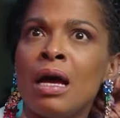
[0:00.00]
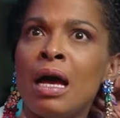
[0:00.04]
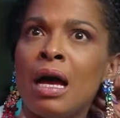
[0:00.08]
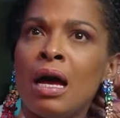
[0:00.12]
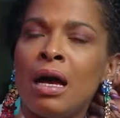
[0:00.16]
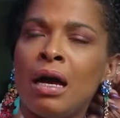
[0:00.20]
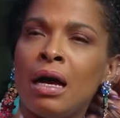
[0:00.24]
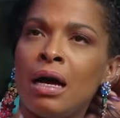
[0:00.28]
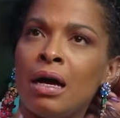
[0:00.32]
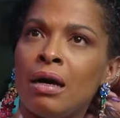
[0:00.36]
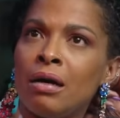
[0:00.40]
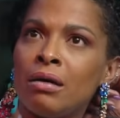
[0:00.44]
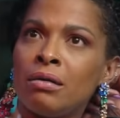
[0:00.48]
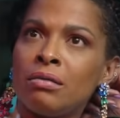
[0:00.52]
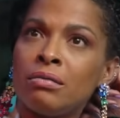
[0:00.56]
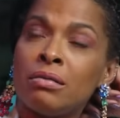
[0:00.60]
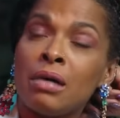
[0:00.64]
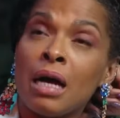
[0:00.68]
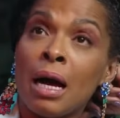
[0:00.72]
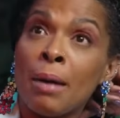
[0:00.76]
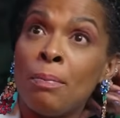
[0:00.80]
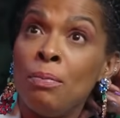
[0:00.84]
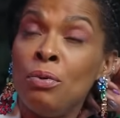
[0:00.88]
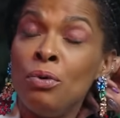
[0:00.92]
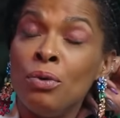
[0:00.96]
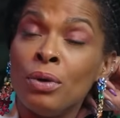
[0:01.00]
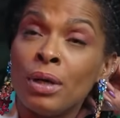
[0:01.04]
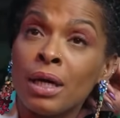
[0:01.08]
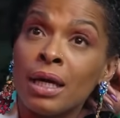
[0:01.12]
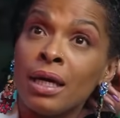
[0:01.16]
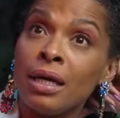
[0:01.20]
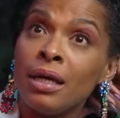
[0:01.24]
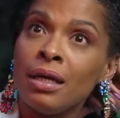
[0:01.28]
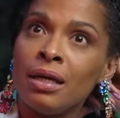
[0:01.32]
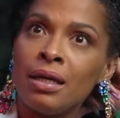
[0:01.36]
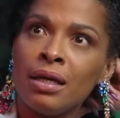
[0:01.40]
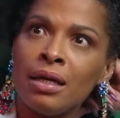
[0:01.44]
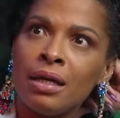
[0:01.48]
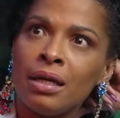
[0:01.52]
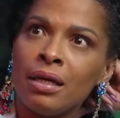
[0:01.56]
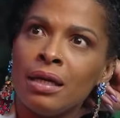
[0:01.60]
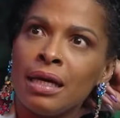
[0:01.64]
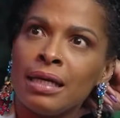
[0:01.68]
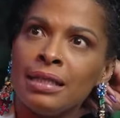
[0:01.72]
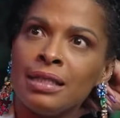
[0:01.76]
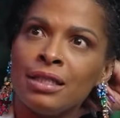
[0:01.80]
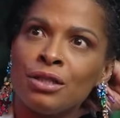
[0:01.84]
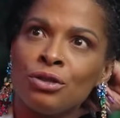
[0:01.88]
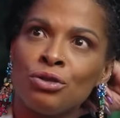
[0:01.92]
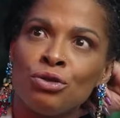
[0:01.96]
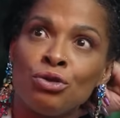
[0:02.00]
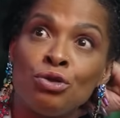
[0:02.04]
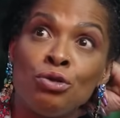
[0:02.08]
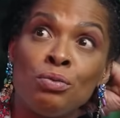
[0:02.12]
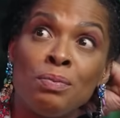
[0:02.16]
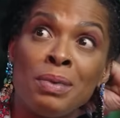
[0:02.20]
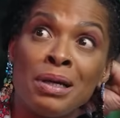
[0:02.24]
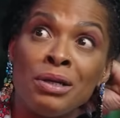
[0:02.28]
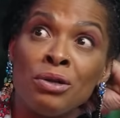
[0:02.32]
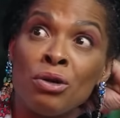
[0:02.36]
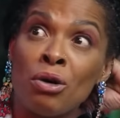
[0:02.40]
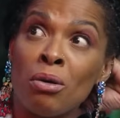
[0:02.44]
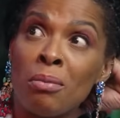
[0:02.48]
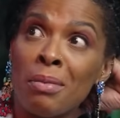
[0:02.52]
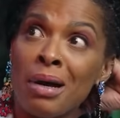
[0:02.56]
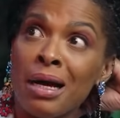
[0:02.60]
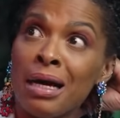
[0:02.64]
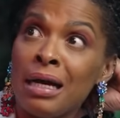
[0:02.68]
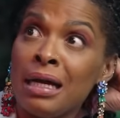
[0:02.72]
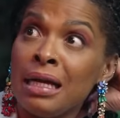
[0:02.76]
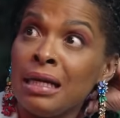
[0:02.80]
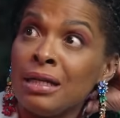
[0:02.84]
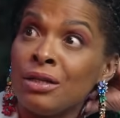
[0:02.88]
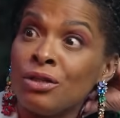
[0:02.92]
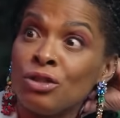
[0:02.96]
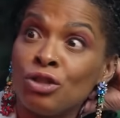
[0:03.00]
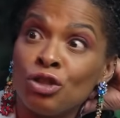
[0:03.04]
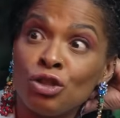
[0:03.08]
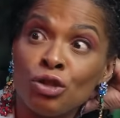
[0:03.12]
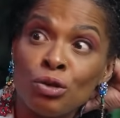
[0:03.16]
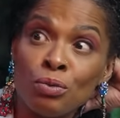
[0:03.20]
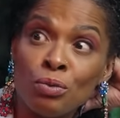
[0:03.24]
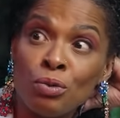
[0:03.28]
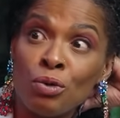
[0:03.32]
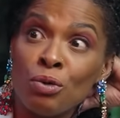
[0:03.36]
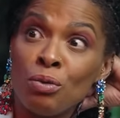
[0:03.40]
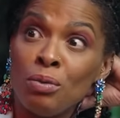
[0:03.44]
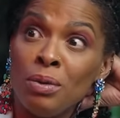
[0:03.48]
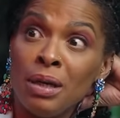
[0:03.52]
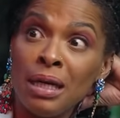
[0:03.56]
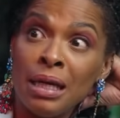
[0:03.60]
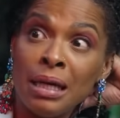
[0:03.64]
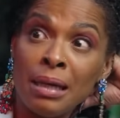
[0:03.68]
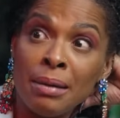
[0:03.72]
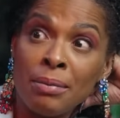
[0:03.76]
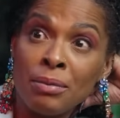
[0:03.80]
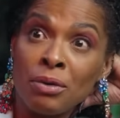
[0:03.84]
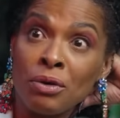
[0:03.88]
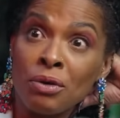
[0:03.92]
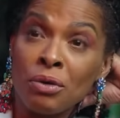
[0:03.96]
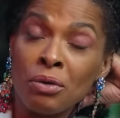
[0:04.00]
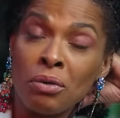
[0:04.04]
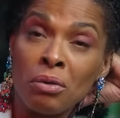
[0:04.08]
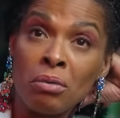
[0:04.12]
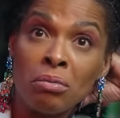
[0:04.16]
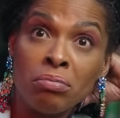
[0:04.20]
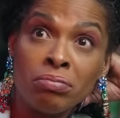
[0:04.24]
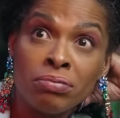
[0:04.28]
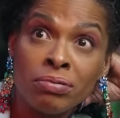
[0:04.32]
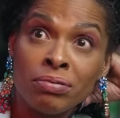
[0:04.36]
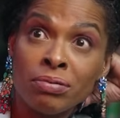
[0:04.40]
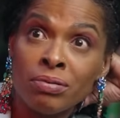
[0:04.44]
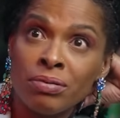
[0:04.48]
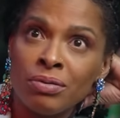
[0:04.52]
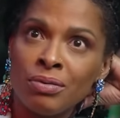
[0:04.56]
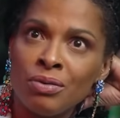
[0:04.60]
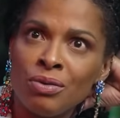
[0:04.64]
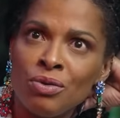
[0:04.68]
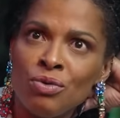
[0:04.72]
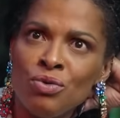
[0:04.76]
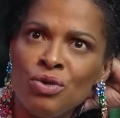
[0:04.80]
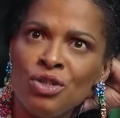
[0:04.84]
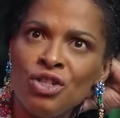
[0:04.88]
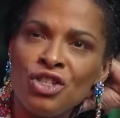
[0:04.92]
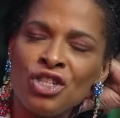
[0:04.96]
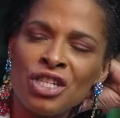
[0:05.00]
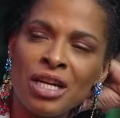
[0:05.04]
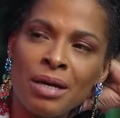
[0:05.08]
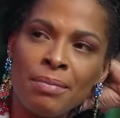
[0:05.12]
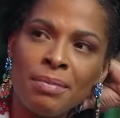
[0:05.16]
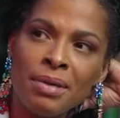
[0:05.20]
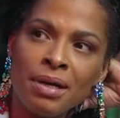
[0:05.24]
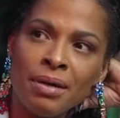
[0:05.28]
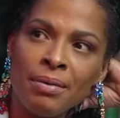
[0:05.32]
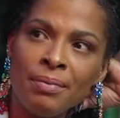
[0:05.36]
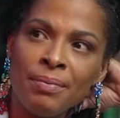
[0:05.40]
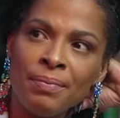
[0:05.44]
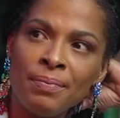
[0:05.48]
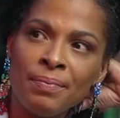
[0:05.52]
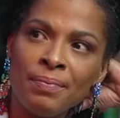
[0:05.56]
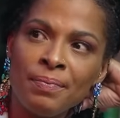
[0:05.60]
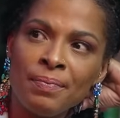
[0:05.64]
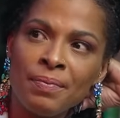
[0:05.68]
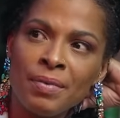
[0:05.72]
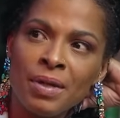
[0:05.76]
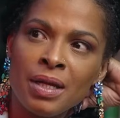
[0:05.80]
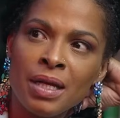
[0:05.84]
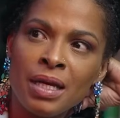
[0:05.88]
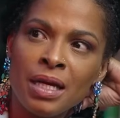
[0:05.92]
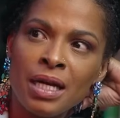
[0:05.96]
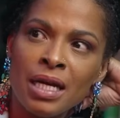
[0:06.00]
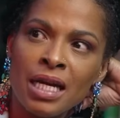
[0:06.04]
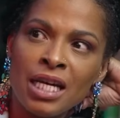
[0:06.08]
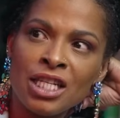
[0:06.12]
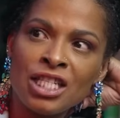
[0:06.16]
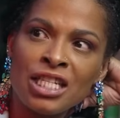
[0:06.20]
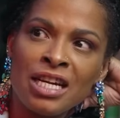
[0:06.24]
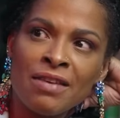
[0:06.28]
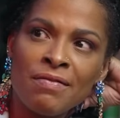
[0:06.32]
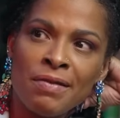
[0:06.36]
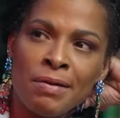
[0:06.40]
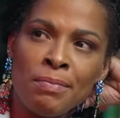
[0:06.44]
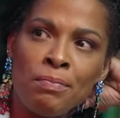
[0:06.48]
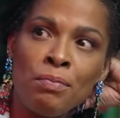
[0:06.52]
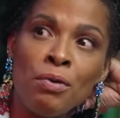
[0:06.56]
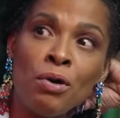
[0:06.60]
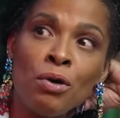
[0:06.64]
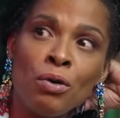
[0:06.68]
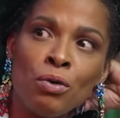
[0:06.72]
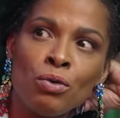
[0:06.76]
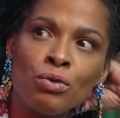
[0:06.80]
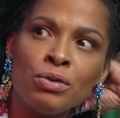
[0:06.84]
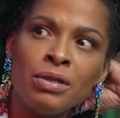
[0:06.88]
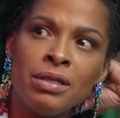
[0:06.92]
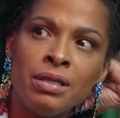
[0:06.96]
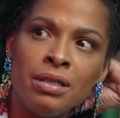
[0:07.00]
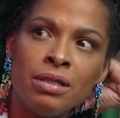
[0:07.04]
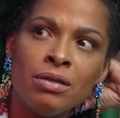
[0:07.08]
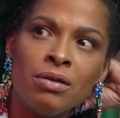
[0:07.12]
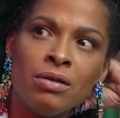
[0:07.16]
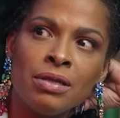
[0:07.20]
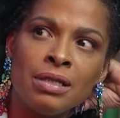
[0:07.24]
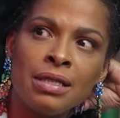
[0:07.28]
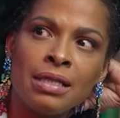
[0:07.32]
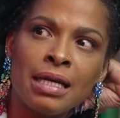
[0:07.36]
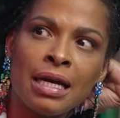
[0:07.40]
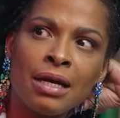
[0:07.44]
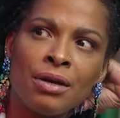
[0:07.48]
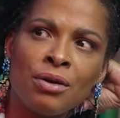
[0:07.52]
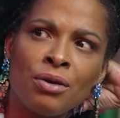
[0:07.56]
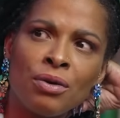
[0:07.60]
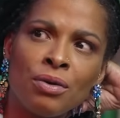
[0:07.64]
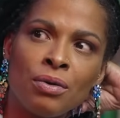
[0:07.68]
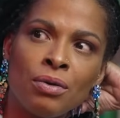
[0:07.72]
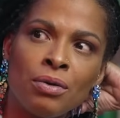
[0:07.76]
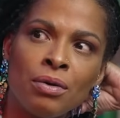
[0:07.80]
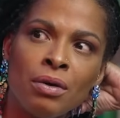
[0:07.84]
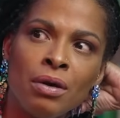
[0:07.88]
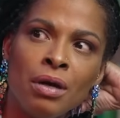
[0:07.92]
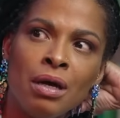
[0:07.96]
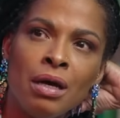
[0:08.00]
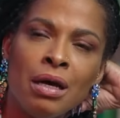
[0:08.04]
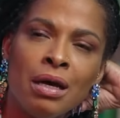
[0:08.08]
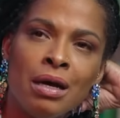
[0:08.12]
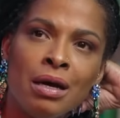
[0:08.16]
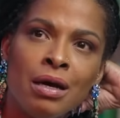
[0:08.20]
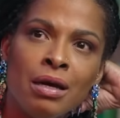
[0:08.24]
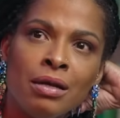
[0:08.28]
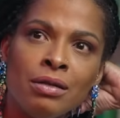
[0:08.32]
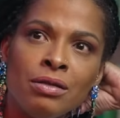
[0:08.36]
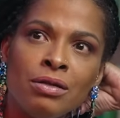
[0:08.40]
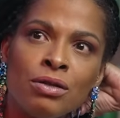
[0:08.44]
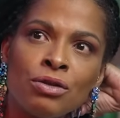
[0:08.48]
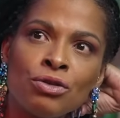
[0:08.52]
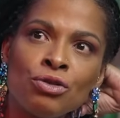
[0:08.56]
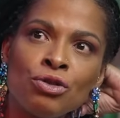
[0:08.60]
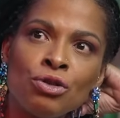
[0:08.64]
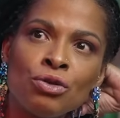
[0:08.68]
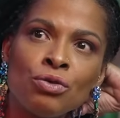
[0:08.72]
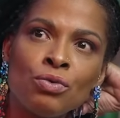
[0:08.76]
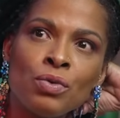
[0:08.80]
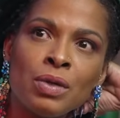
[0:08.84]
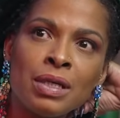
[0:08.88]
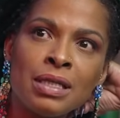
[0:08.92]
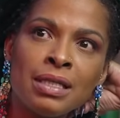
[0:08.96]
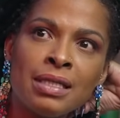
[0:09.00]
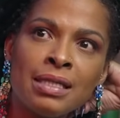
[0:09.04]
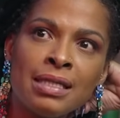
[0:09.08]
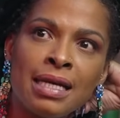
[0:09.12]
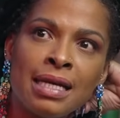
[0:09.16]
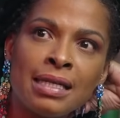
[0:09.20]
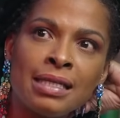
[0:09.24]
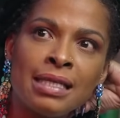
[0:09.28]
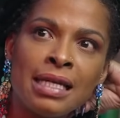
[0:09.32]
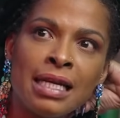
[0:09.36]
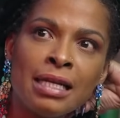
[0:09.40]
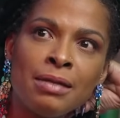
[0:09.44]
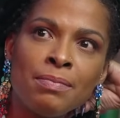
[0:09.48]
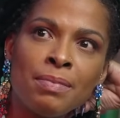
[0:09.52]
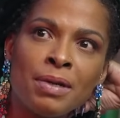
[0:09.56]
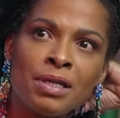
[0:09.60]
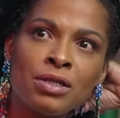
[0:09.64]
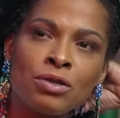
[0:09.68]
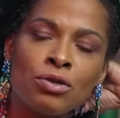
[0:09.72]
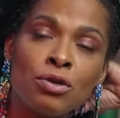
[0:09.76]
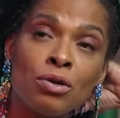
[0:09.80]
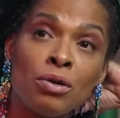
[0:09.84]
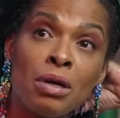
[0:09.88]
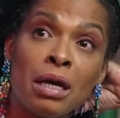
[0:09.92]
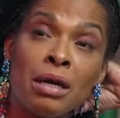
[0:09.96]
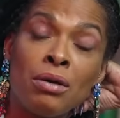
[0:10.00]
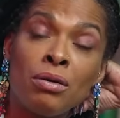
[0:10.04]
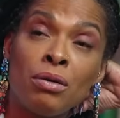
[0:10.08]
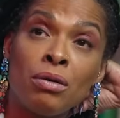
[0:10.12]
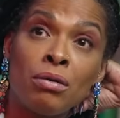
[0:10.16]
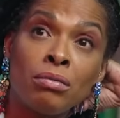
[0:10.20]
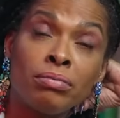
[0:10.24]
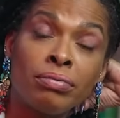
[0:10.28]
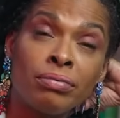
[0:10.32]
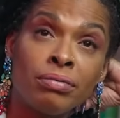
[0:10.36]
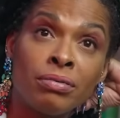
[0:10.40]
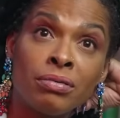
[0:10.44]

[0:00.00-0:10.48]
euh, à, pleurer, à dire que je suis pas normale, que j'ai un problème, que lui, jamais. Et j'avais peur aussi de ça, que dans un coin de sa tête, parce que alors,